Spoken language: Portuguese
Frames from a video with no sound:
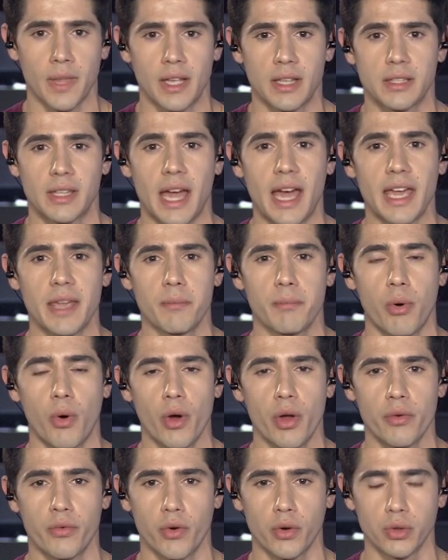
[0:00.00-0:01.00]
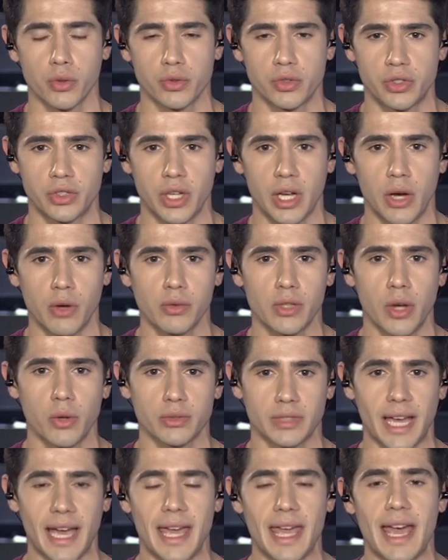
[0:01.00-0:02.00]
está em boa evolução, não
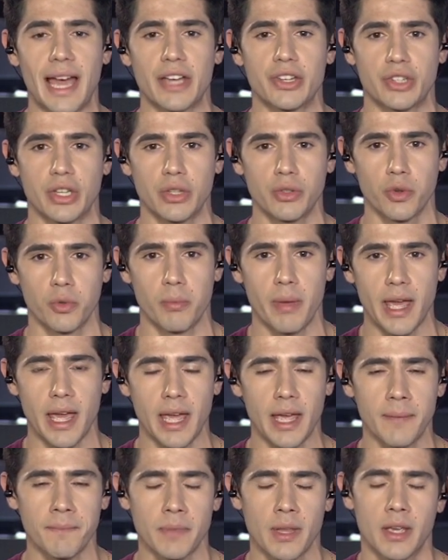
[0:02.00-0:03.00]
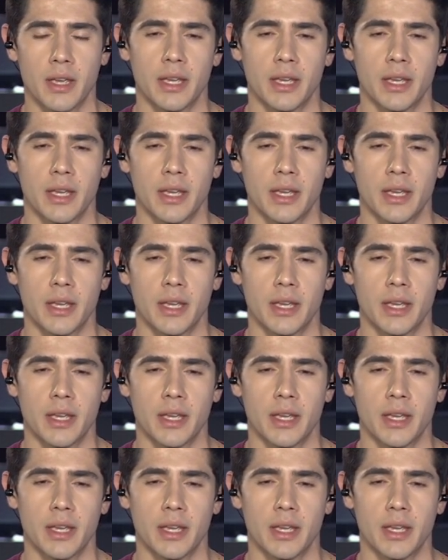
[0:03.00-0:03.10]
está reagindo bem.